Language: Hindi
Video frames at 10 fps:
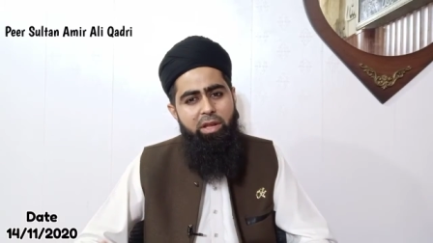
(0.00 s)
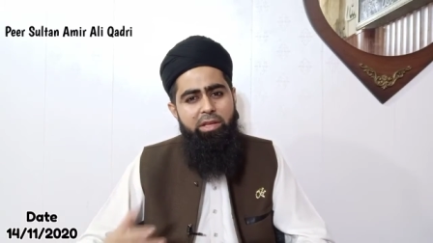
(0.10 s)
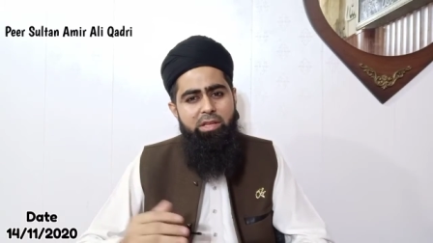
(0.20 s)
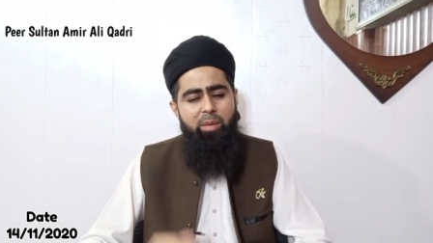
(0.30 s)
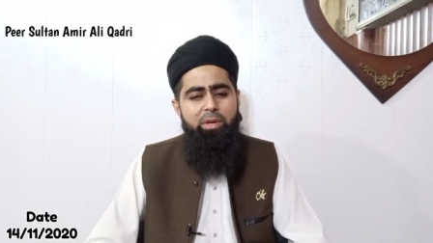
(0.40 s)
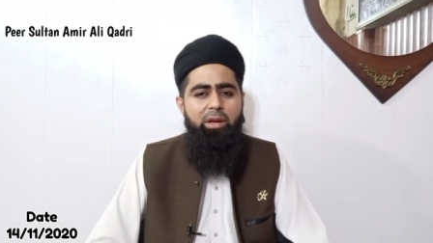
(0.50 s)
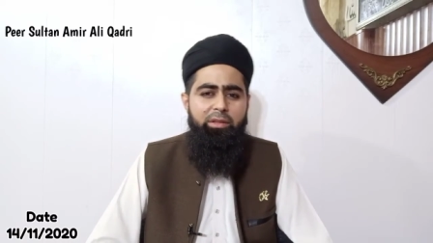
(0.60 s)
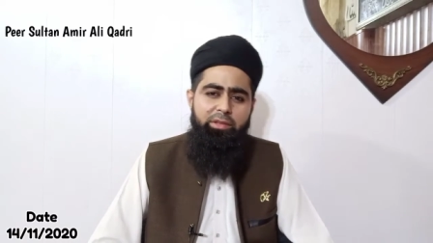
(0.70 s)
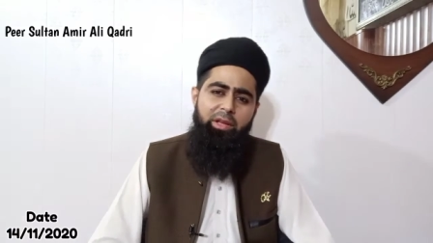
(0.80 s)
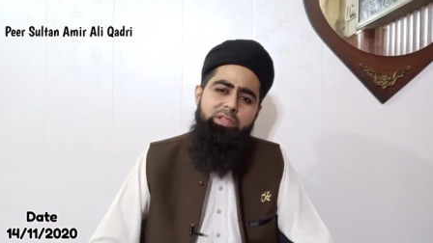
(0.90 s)
नेकियां भी
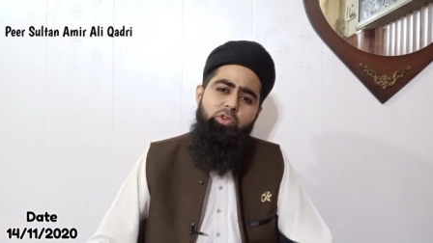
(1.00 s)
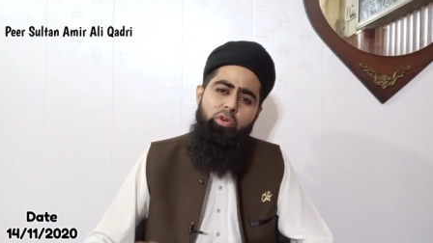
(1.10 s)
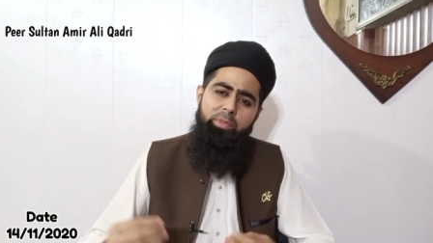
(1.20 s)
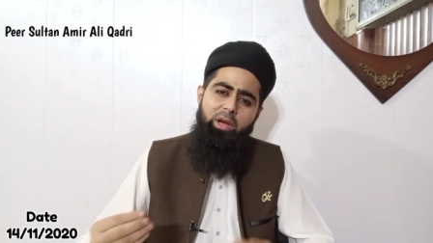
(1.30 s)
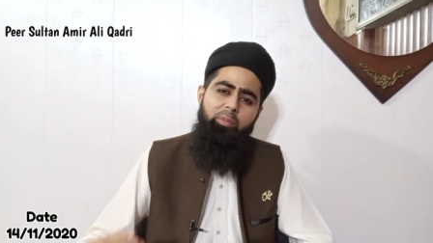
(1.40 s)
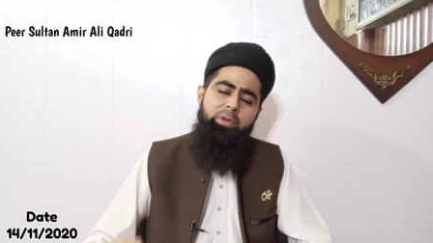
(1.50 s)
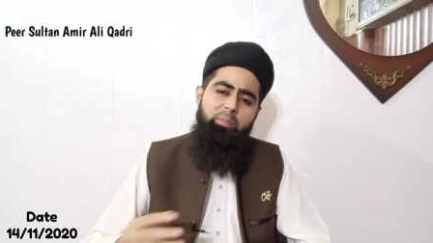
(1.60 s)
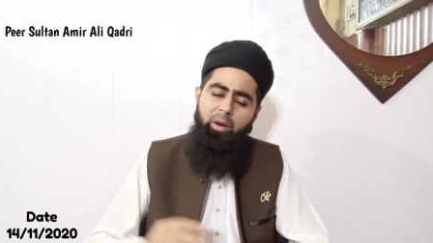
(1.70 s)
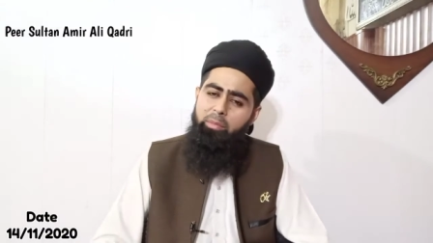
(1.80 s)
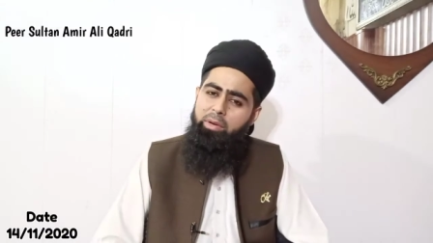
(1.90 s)
करते हैं जो भी
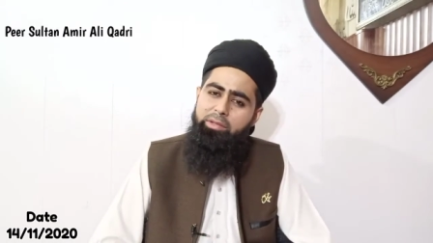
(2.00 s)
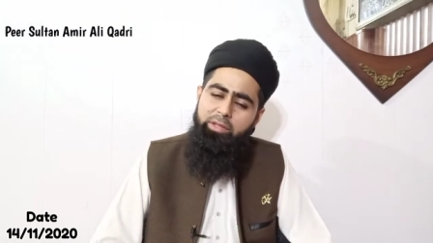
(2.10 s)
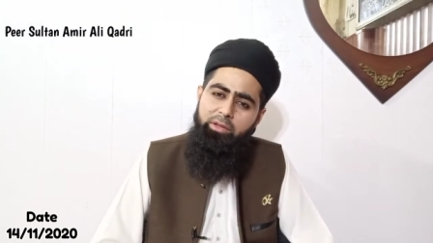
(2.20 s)
आपके मामला